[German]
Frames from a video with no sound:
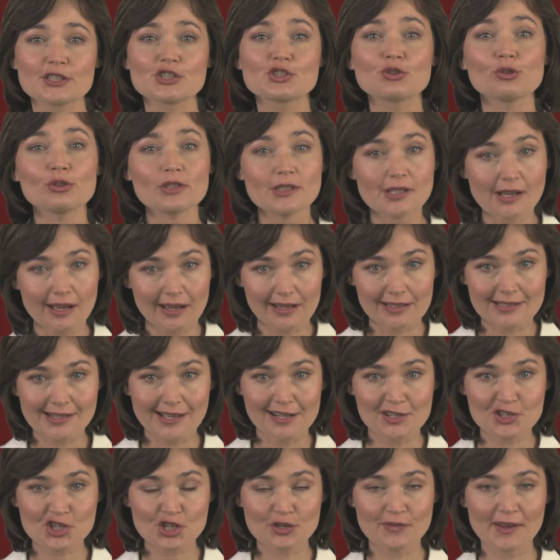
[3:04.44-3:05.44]
Gesundheit
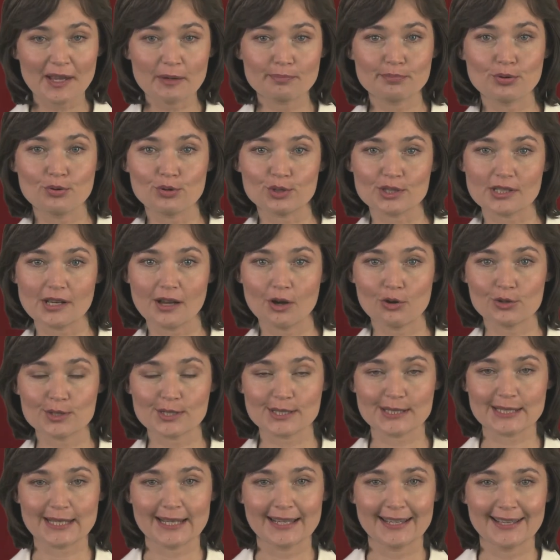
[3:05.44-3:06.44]
als Schwerpunkt
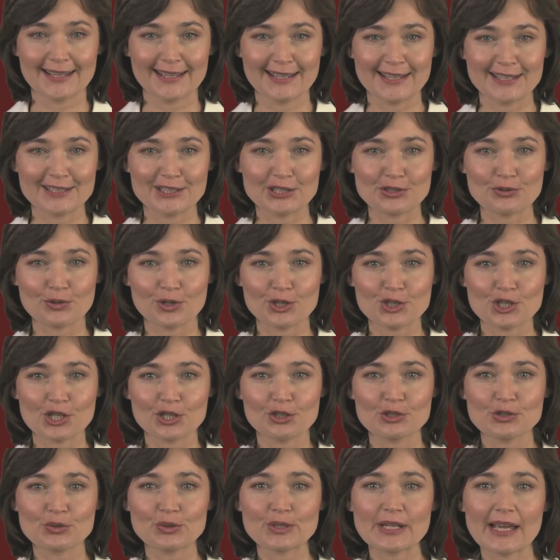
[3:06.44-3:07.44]
aus. Die deutsche
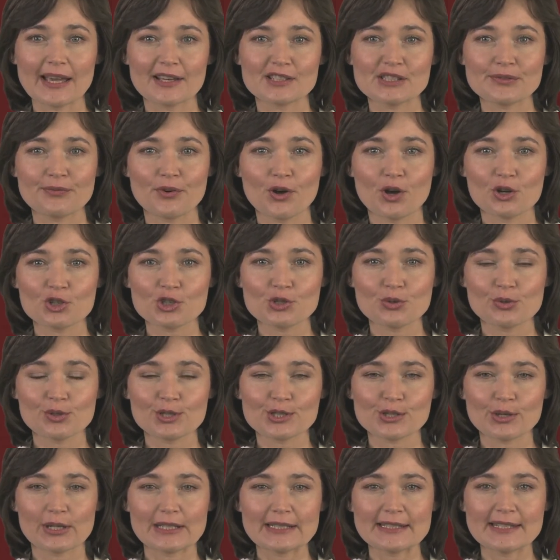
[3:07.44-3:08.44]

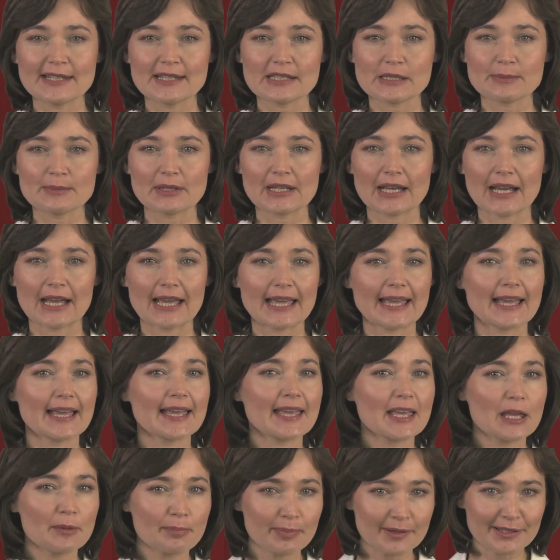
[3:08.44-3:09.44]
Gesundheitsforschung soll in diesem Jahr
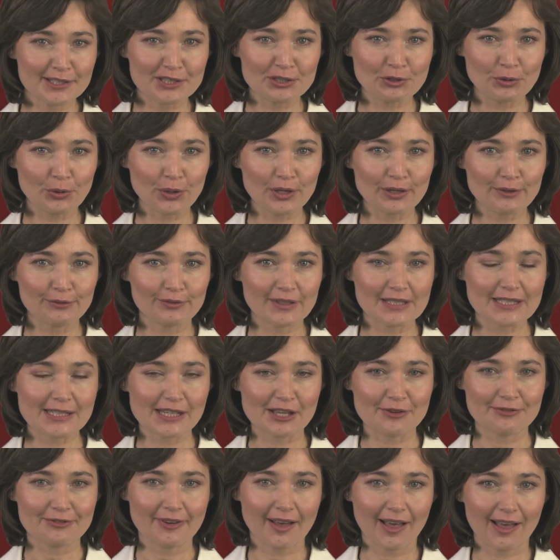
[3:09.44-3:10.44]
erheblichen Rückenwind
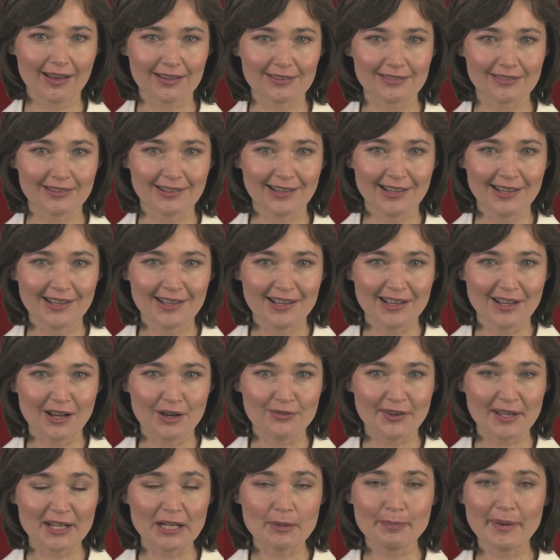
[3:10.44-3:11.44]
erfahren.
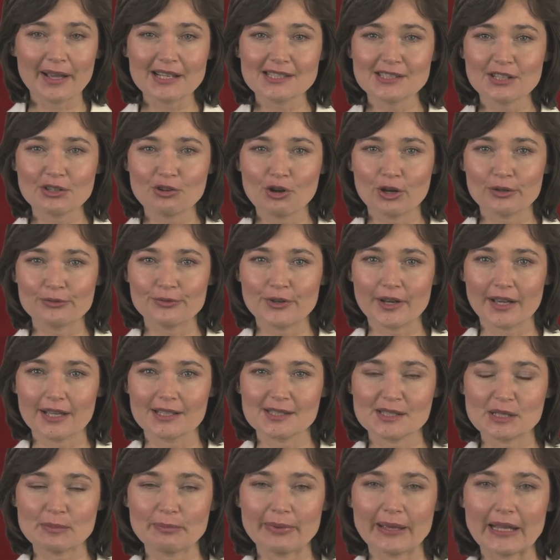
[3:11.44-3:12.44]
Auf einer
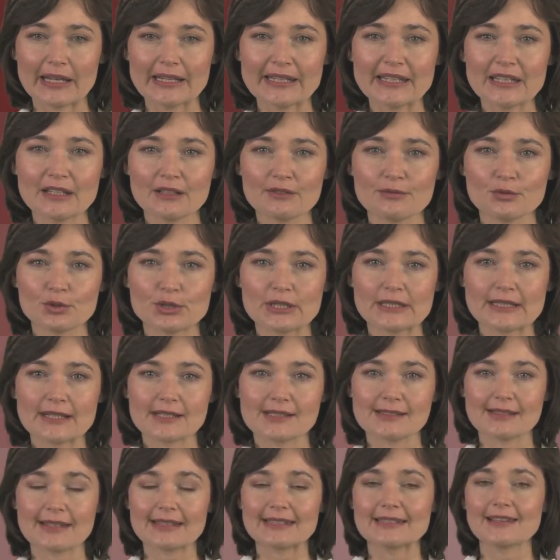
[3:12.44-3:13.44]
Pressekonferenz in Berlin wurde
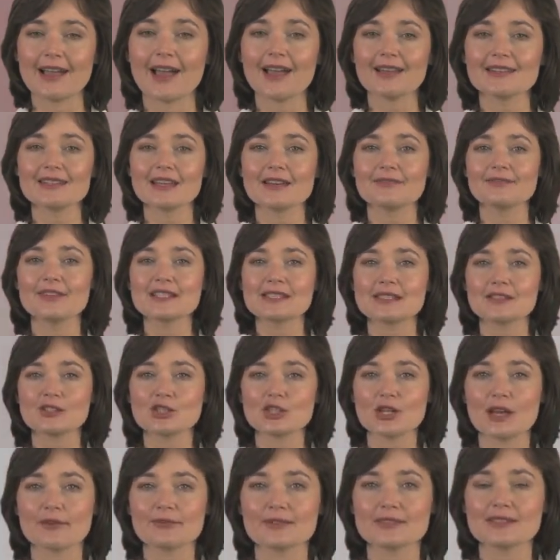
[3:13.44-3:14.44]
das Jahr der
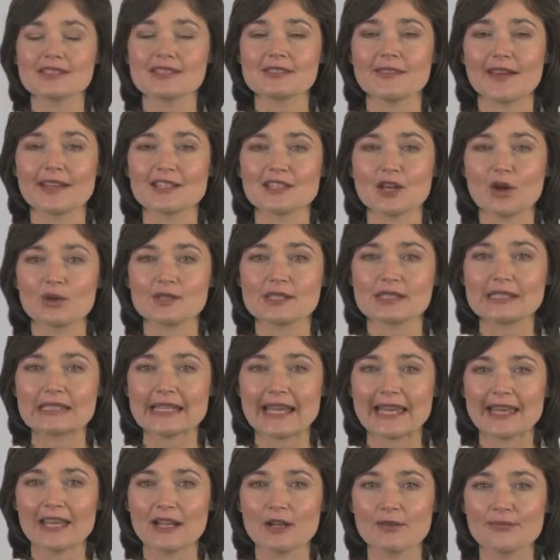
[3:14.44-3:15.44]
Wissenschaften
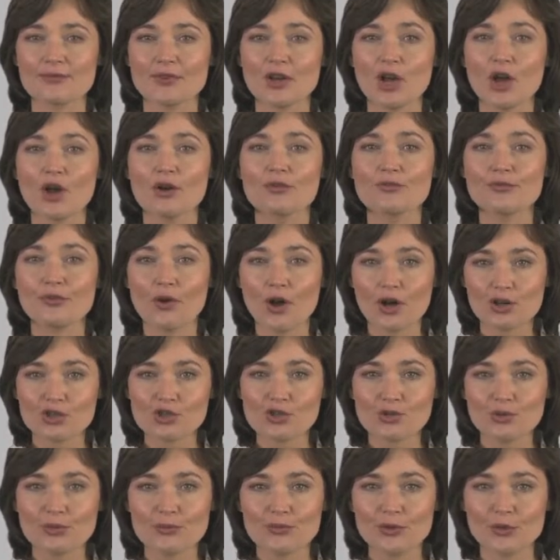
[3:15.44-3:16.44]
2011
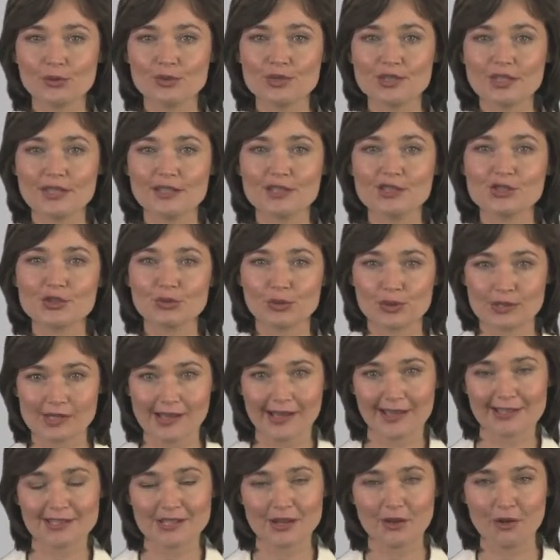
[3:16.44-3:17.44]
Forschung für unsere
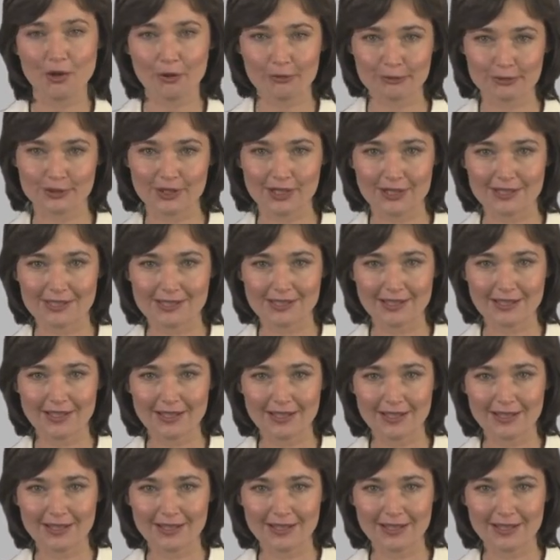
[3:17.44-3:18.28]
Gesundheit eröffnet.